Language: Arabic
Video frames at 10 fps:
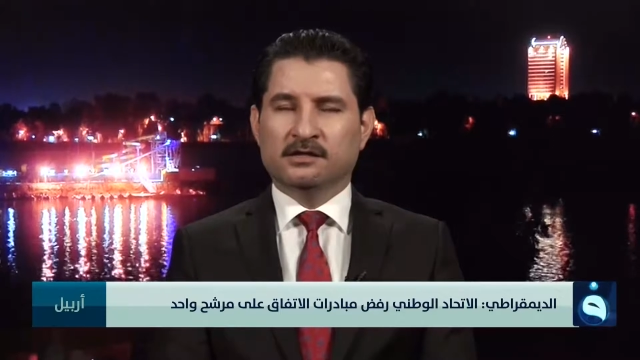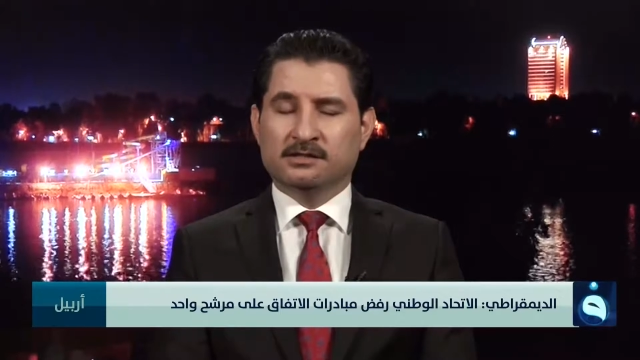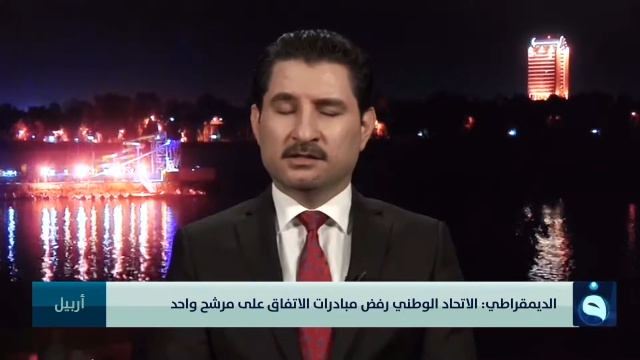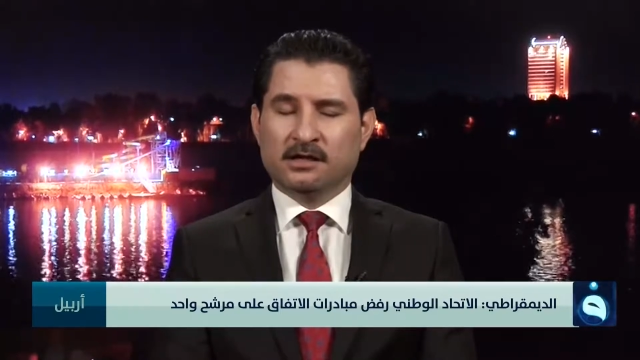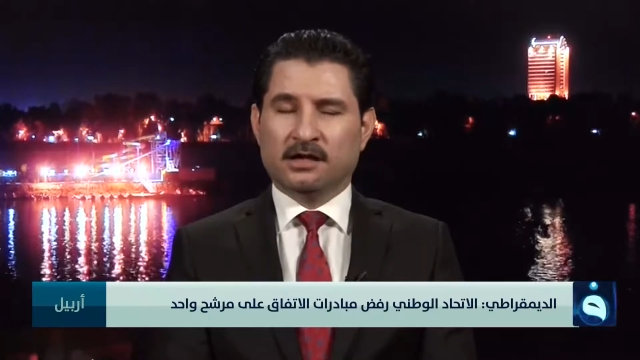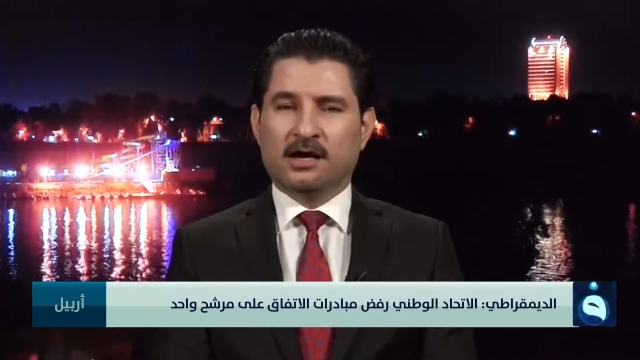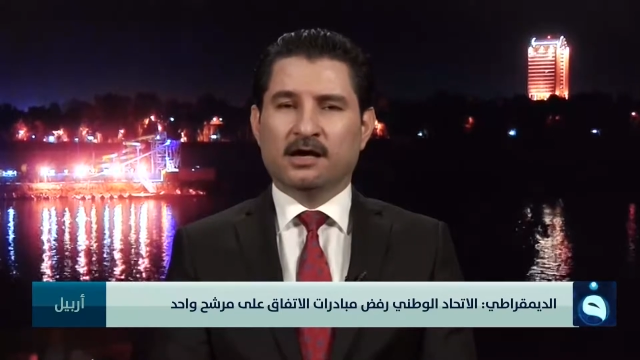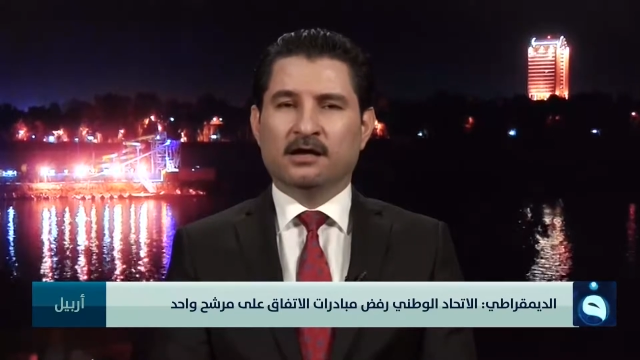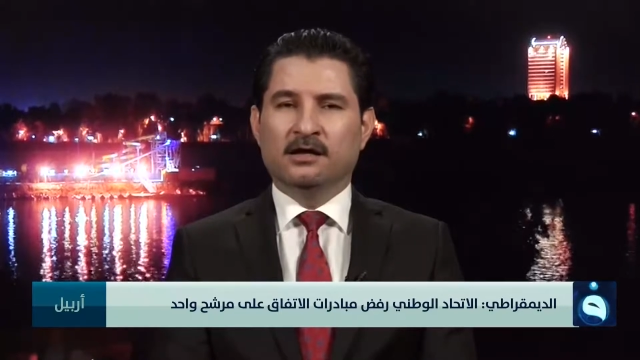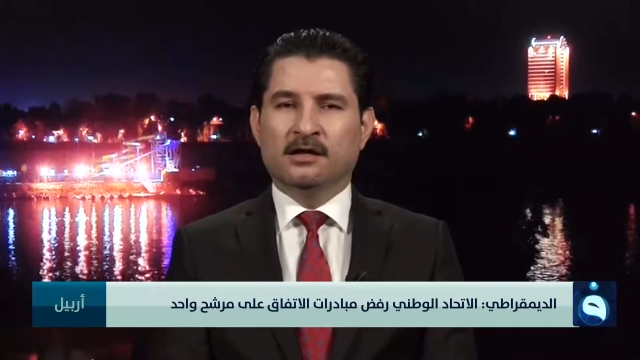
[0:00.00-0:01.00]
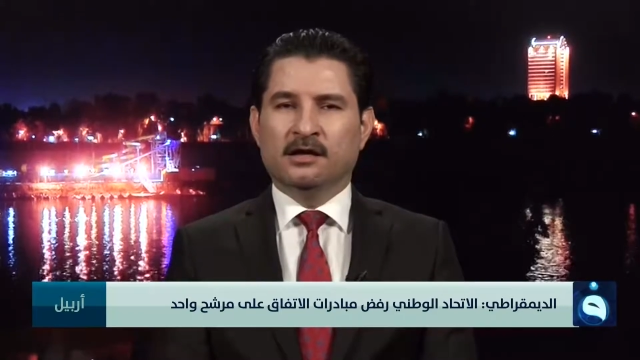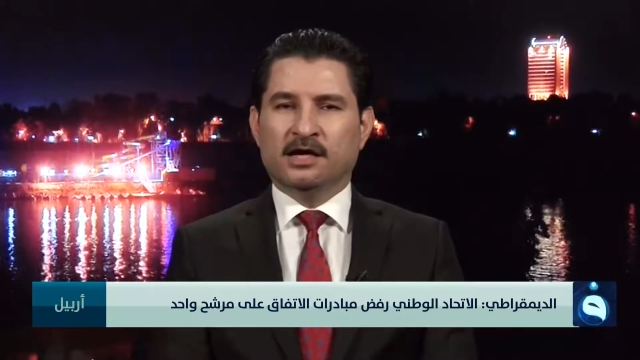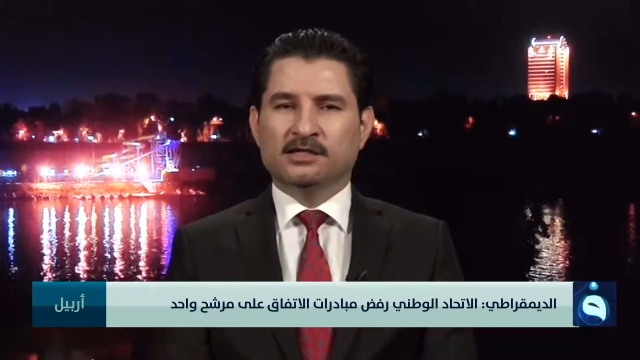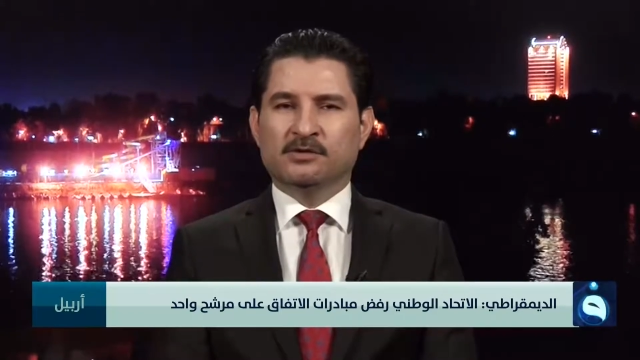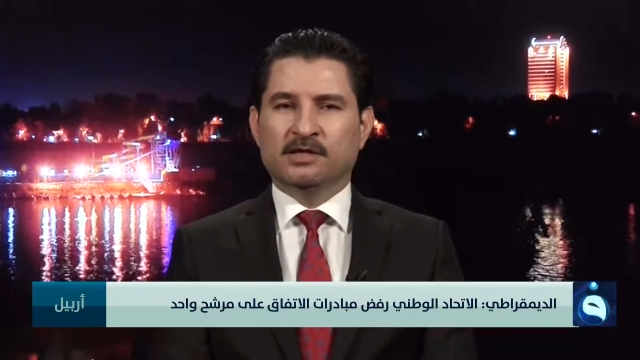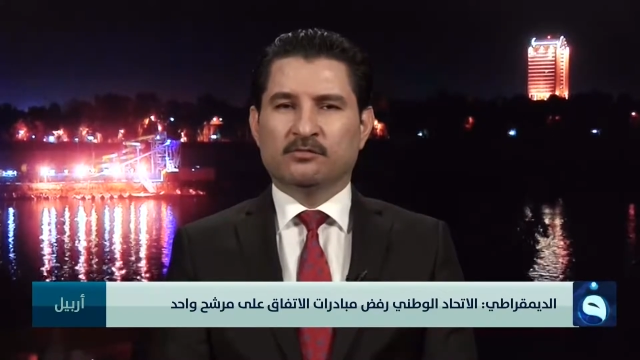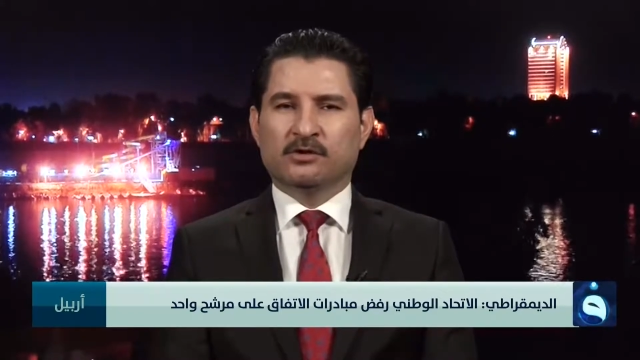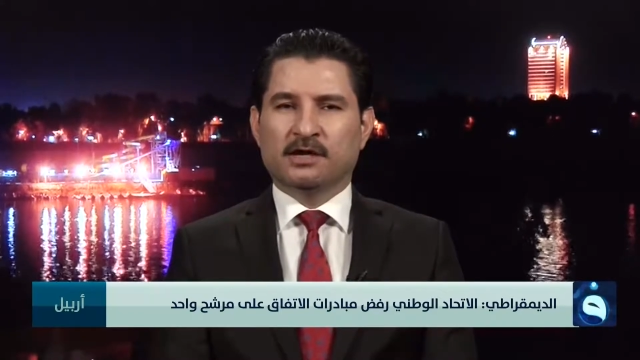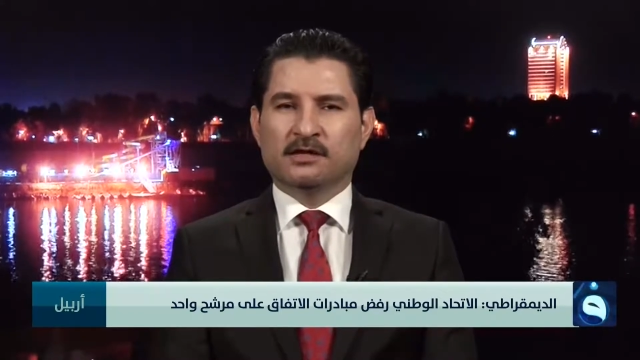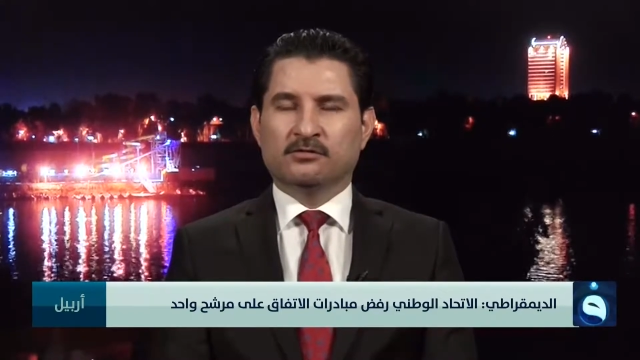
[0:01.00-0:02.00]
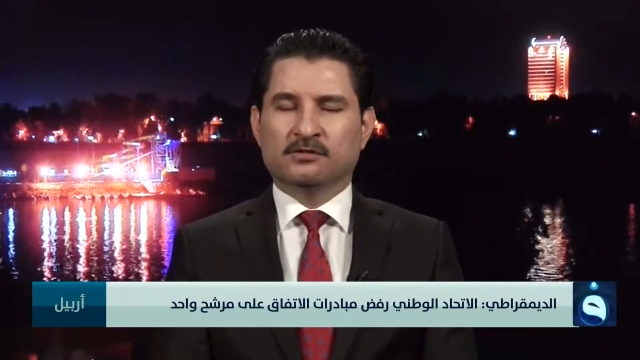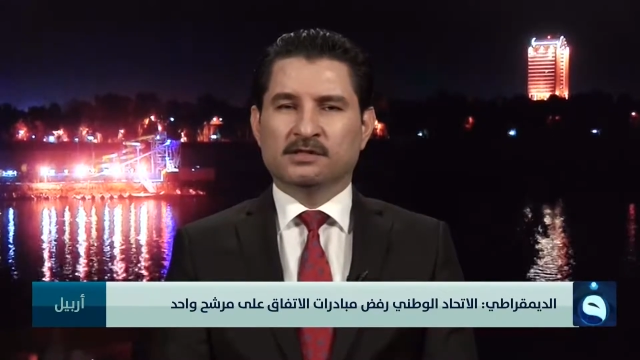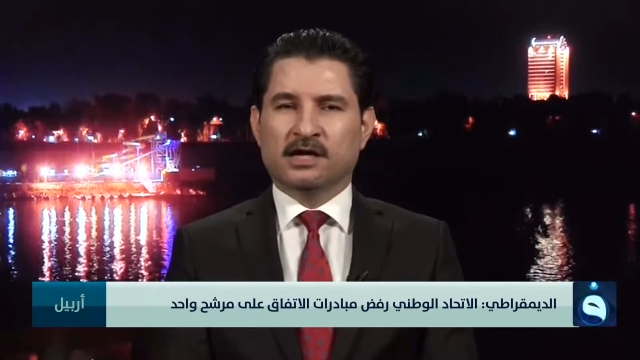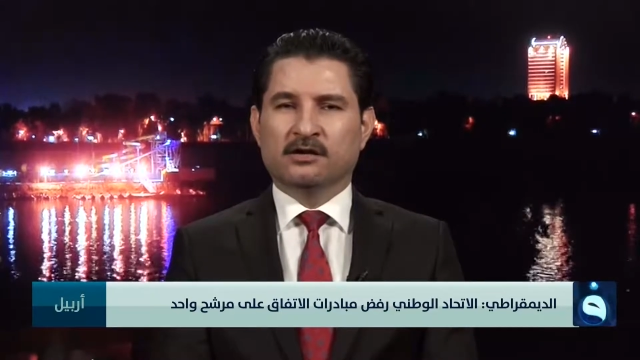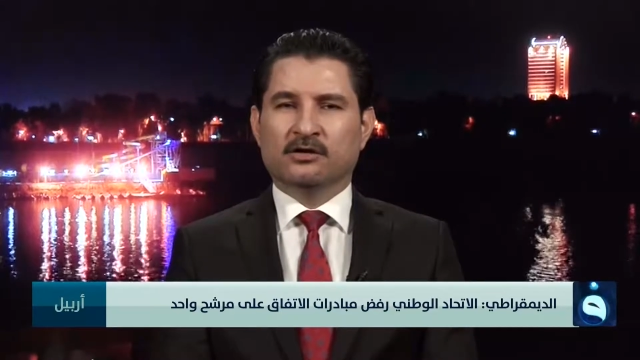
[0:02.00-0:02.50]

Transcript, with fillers: استحقاق حزب الديمقراطي الكردستاني